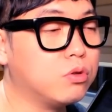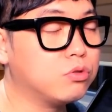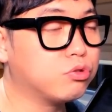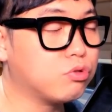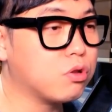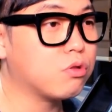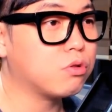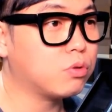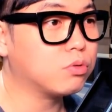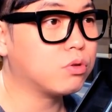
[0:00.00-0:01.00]
축구 선수를
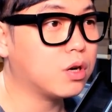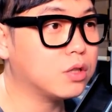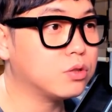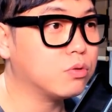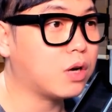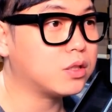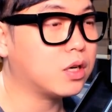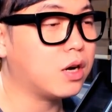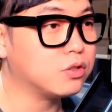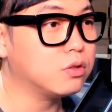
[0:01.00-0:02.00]
통틀어 가지고 가장
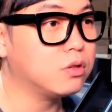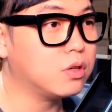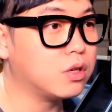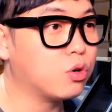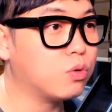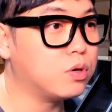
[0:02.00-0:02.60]
레전드리라고